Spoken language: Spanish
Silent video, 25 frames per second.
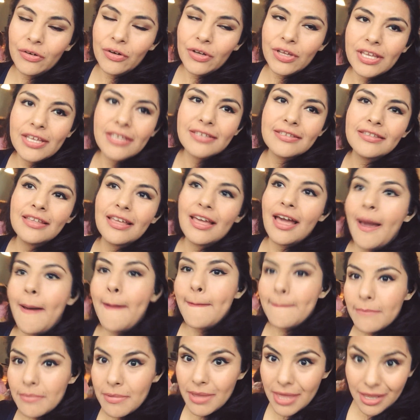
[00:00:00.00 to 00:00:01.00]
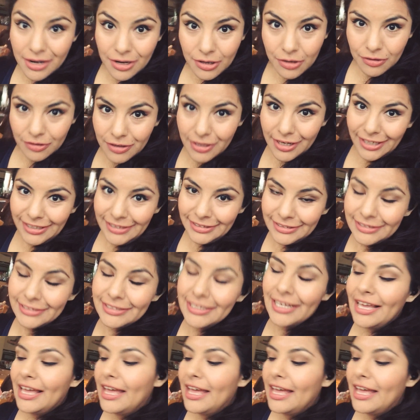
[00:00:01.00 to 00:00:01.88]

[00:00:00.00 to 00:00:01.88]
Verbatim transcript: Hoy es día miércoles.